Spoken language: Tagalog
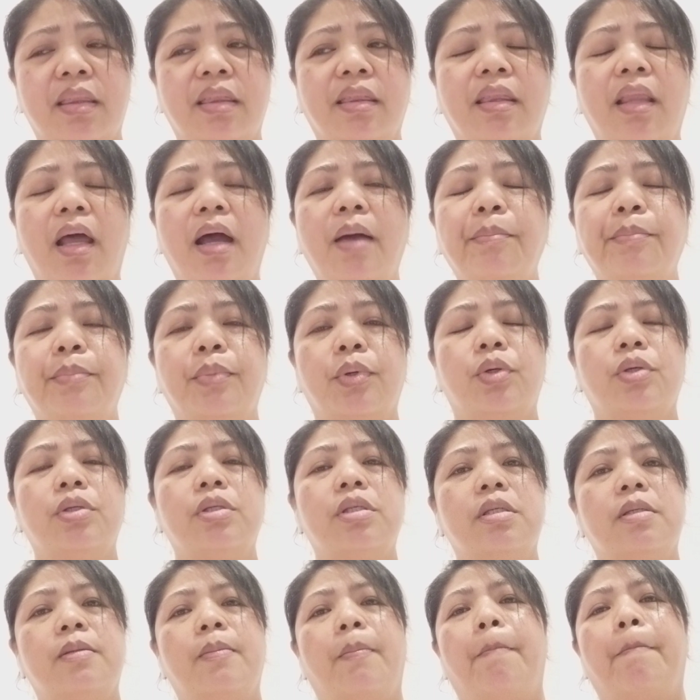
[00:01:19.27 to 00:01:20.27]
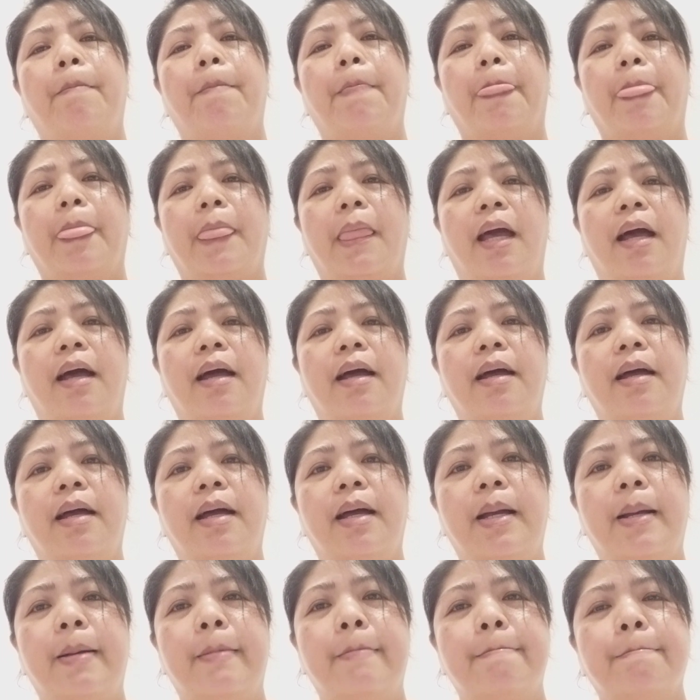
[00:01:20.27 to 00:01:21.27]
Tapos,
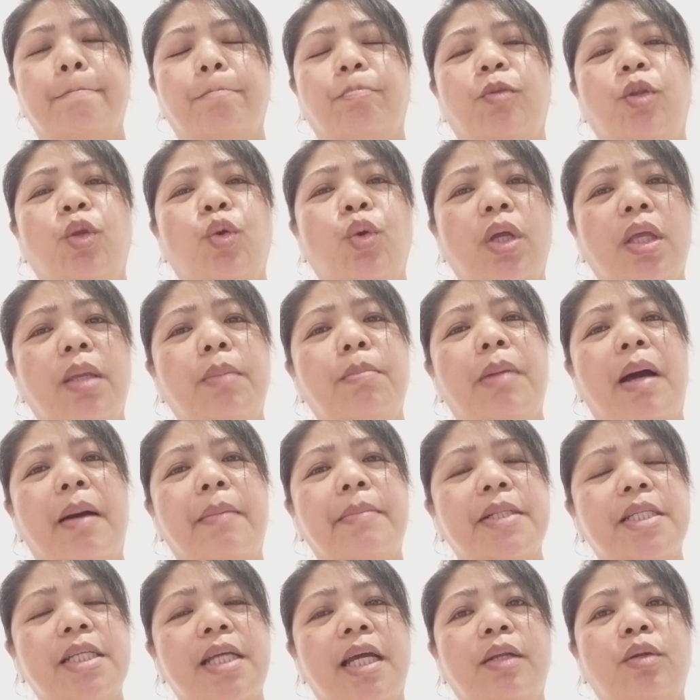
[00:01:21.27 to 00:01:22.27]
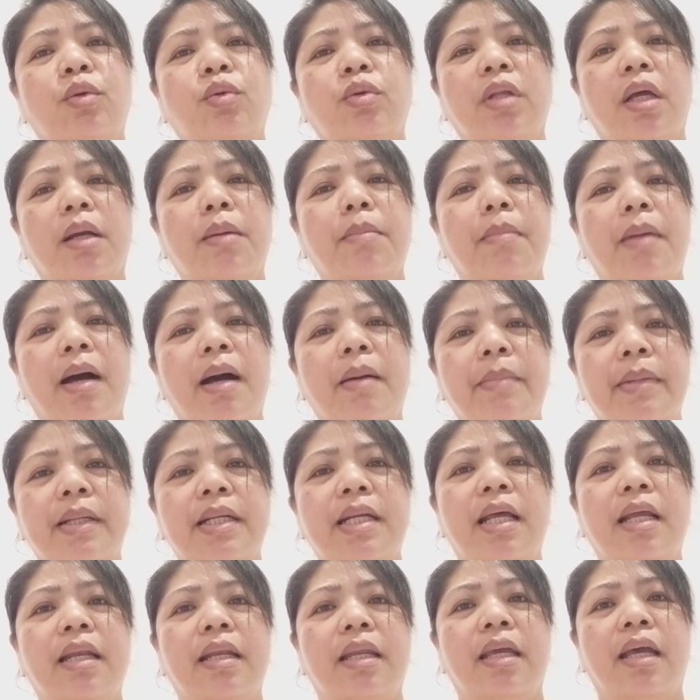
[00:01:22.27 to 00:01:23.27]
uh, yung iba masyadong
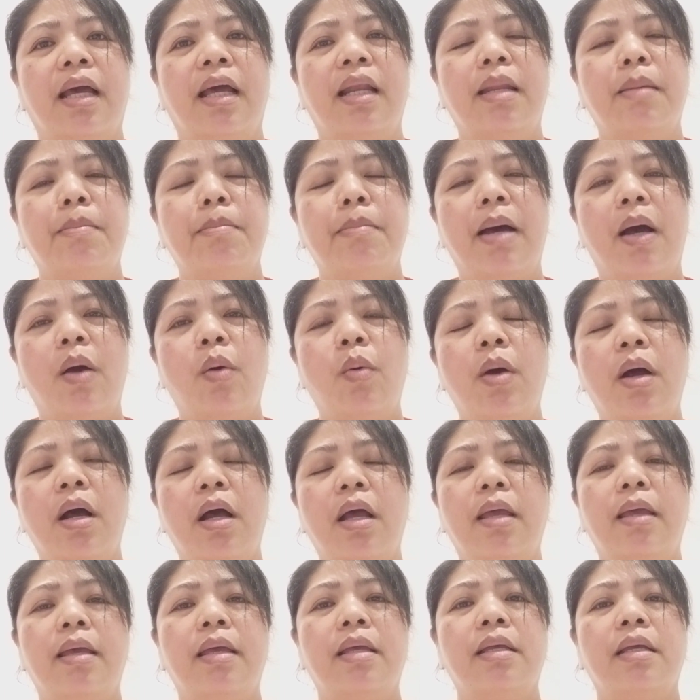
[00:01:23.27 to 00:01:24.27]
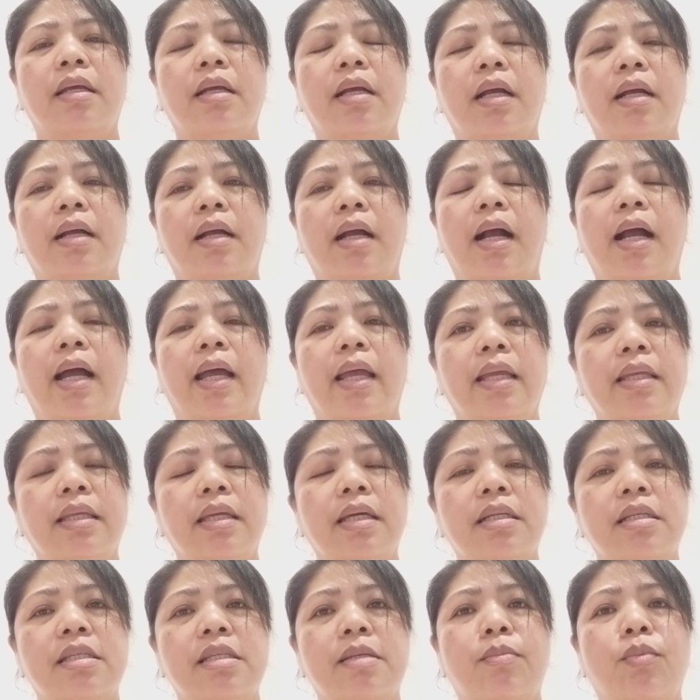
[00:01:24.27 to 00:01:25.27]
nagmamadali. Halimbawa, eh, kagaya
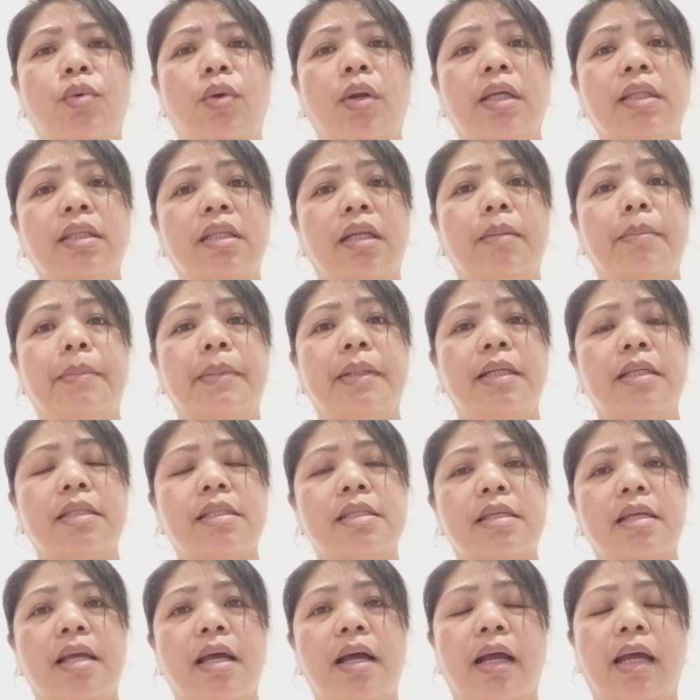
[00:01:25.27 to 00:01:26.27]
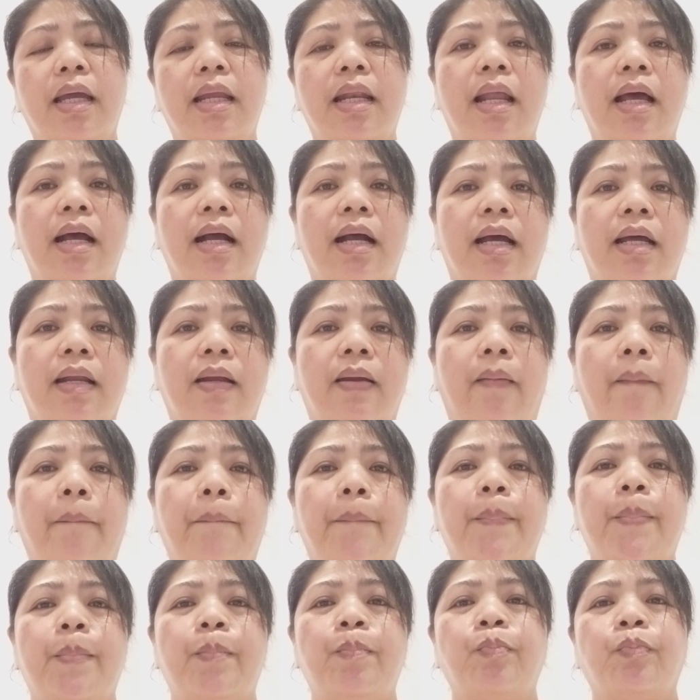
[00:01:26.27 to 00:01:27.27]
niyan, simula 3 minutes nga kailangan
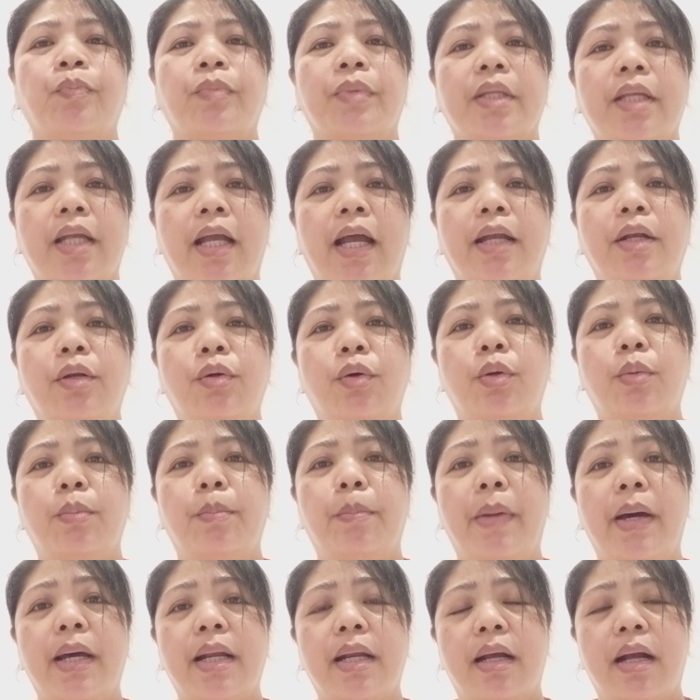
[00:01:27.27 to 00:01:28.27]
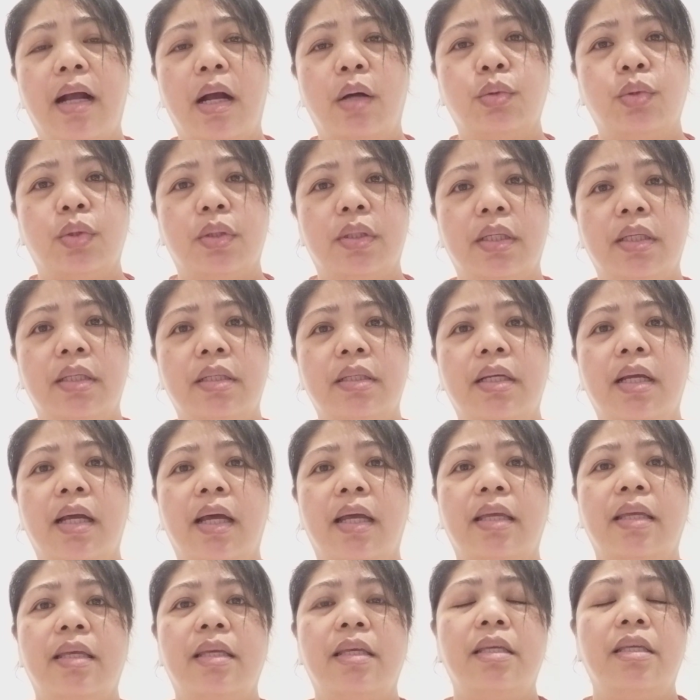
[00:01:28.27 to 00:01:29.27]
ganun para counted
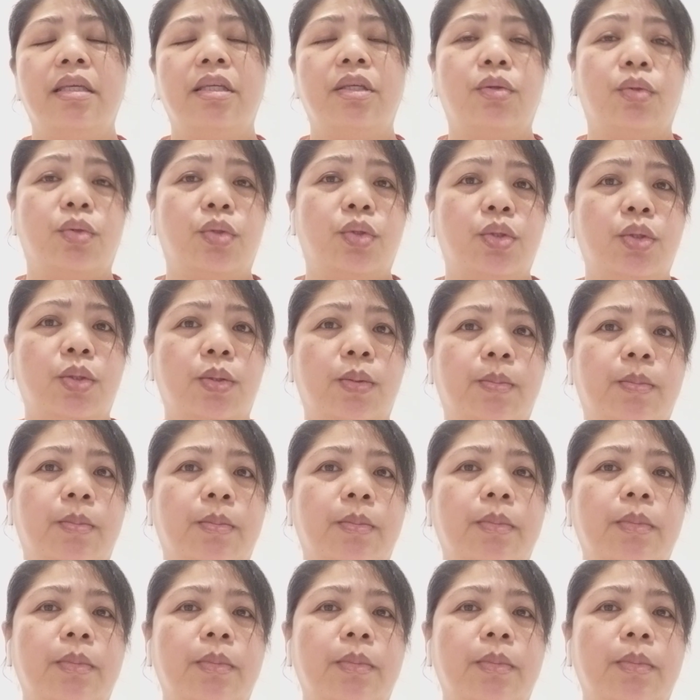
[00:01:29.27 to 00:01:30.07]
kay YouTube.